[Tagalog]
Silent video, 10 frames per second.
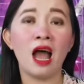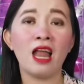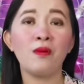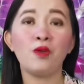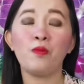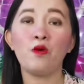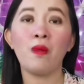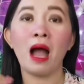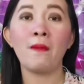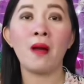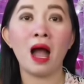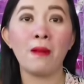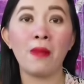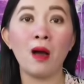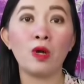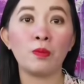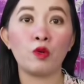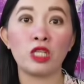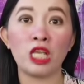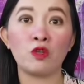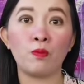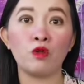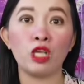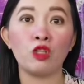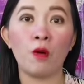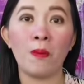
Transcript: Alam niyo po ba mga bawat proseso po dito